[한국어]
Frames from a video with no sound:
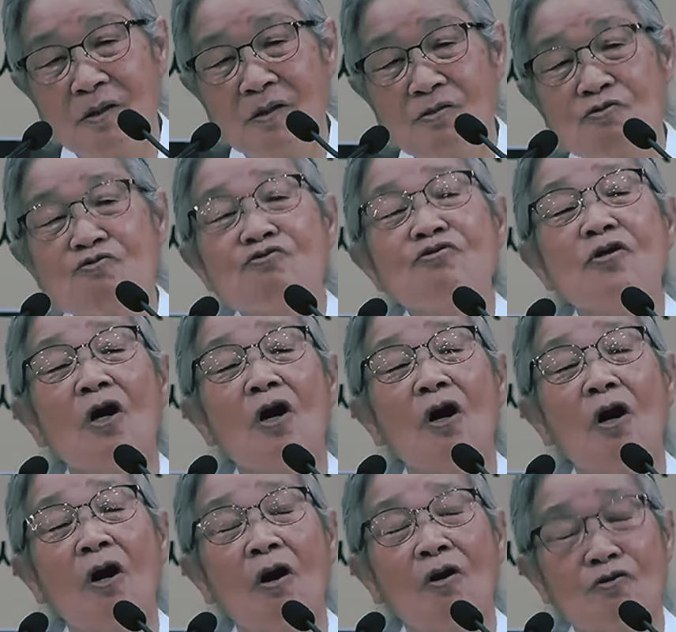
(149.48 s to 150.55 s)

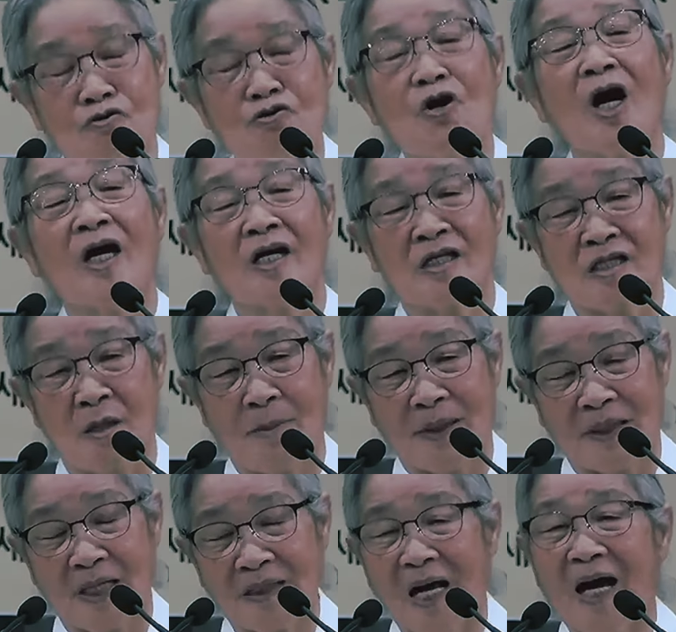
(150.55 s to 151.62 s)
주여, 주여 하는
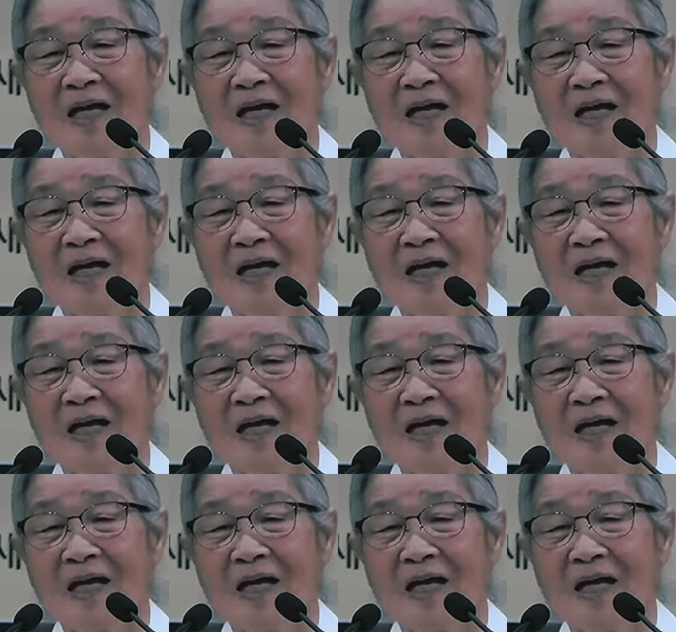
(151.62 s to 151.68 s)
자마다 다